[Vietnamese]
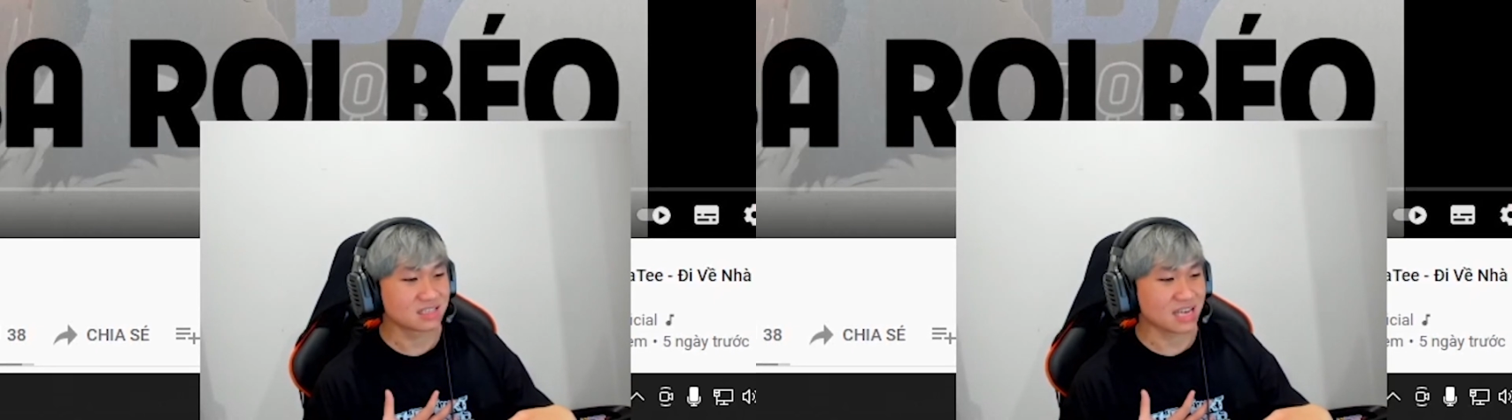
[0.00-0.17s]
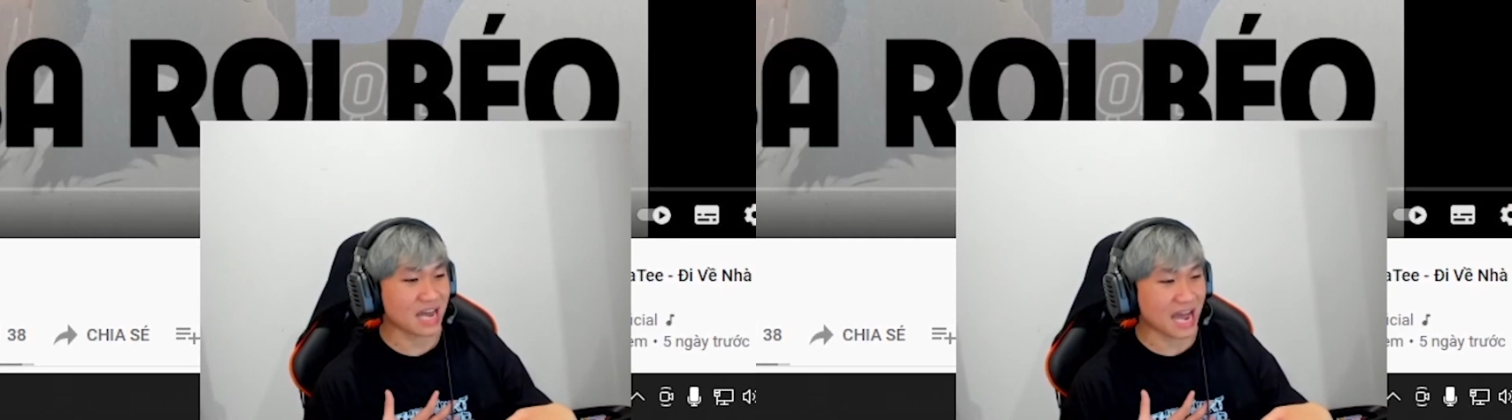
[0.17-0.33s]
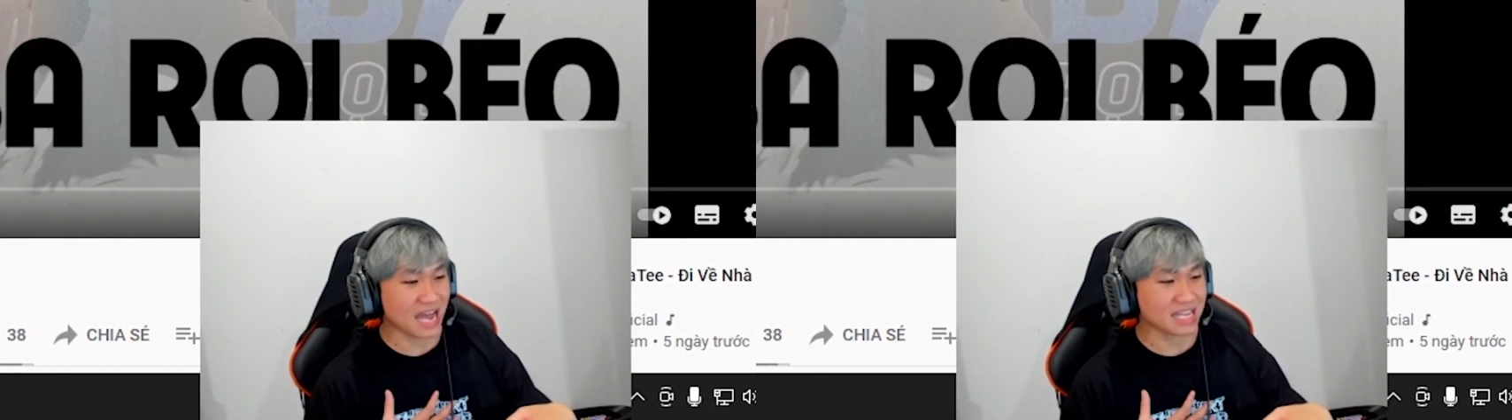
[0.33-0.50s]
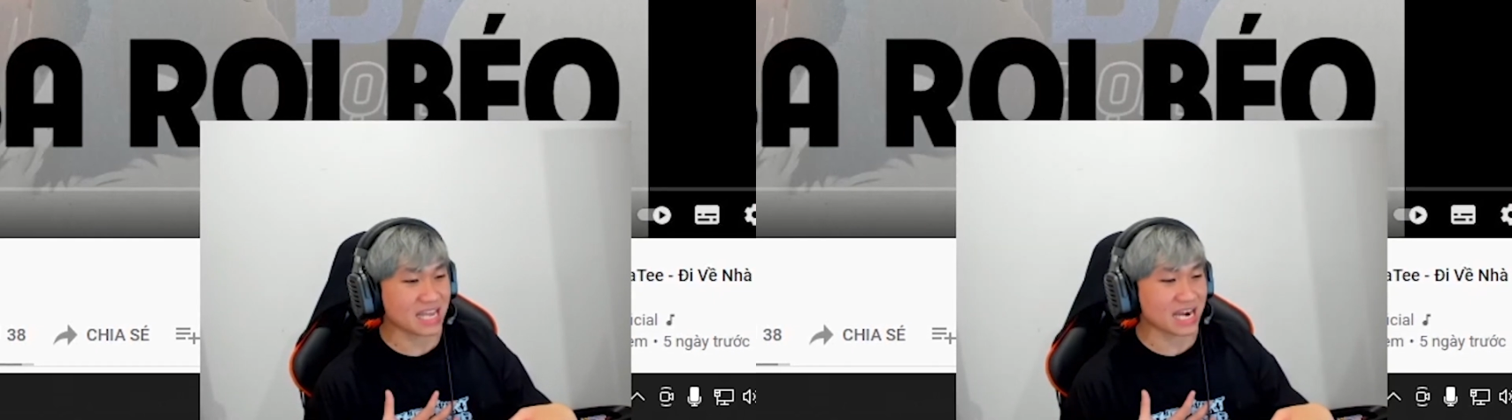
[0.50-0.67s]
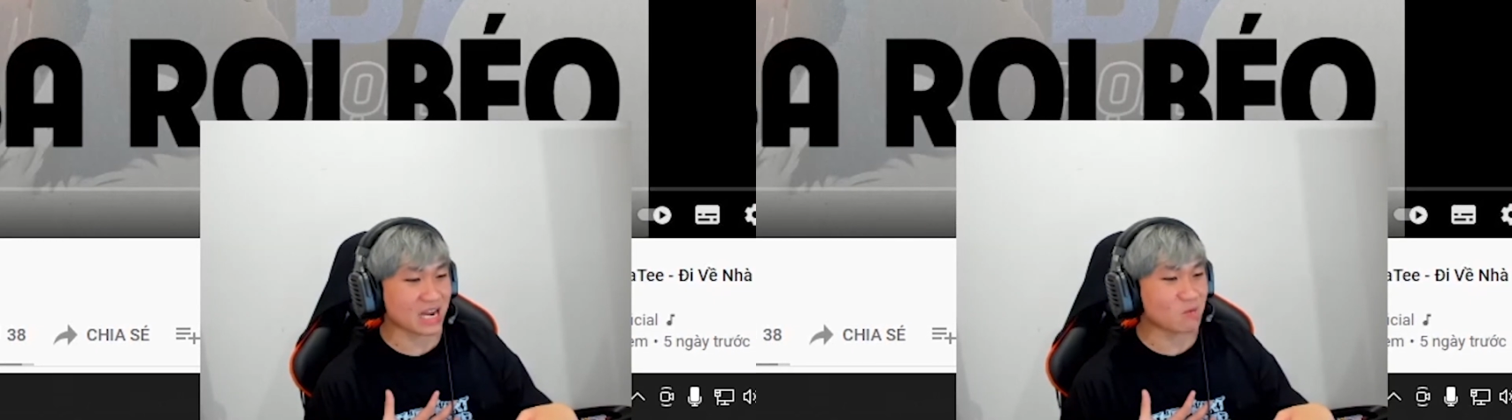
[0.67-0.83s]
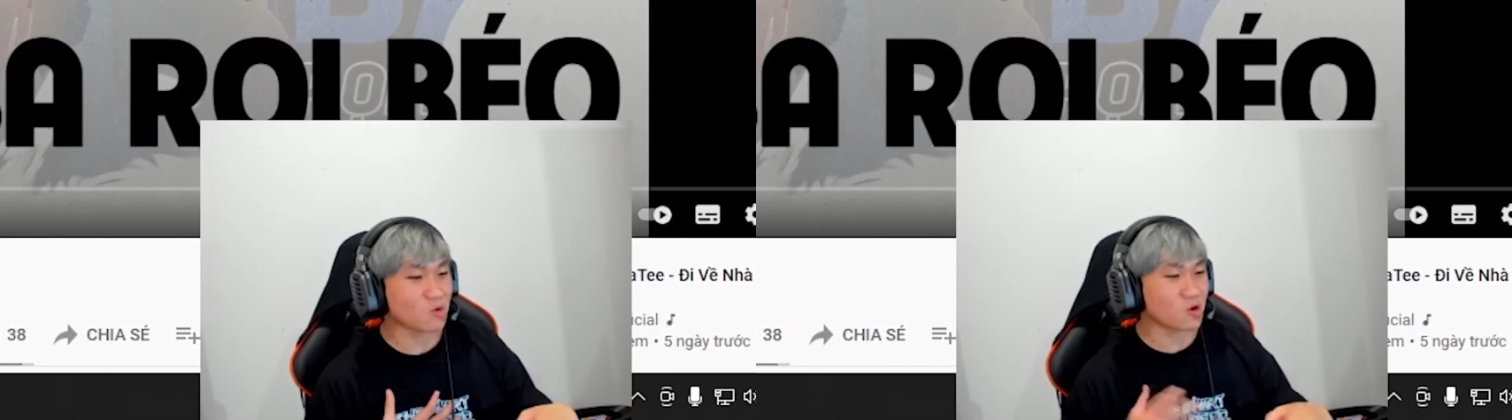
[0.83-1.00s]
à, chứ anh
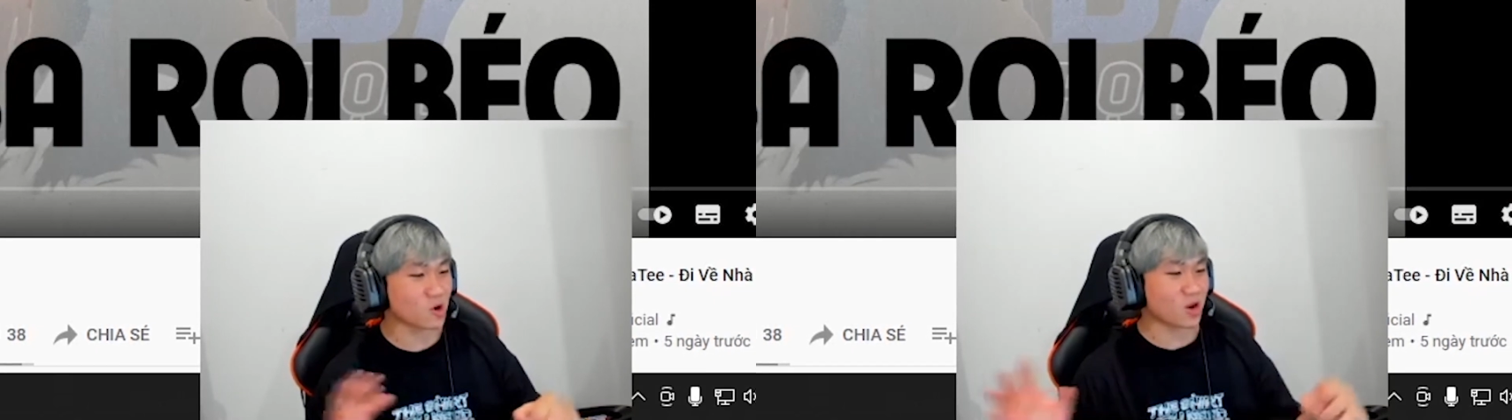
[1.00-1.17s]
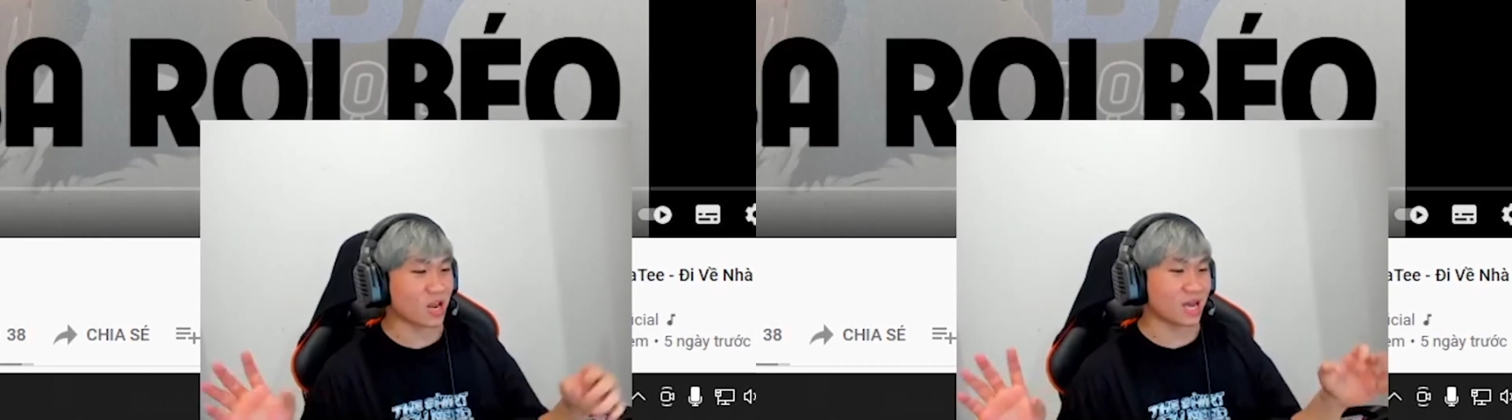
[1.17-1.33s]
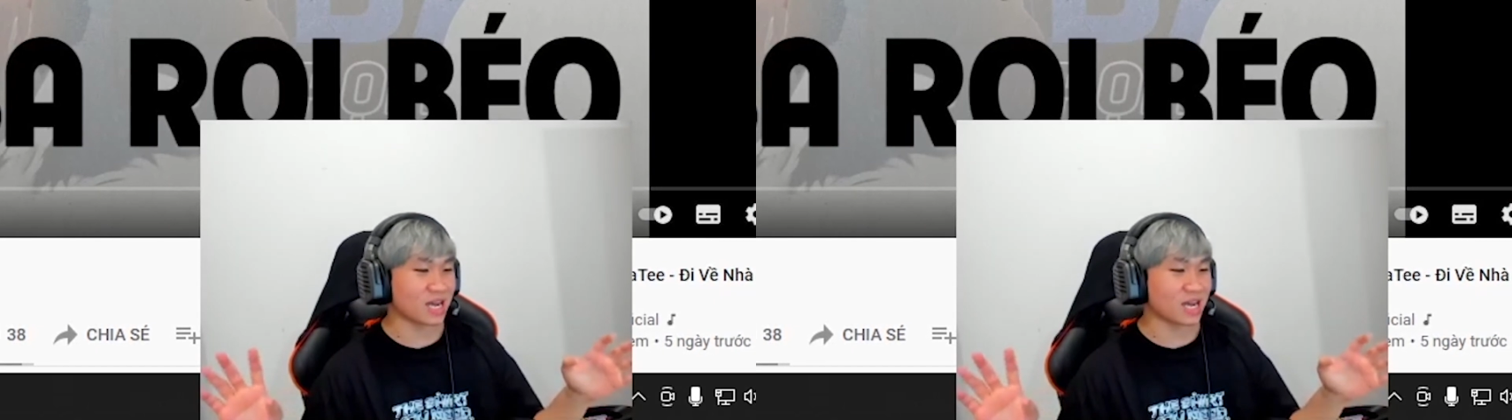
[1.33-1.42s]
không muốn gọi là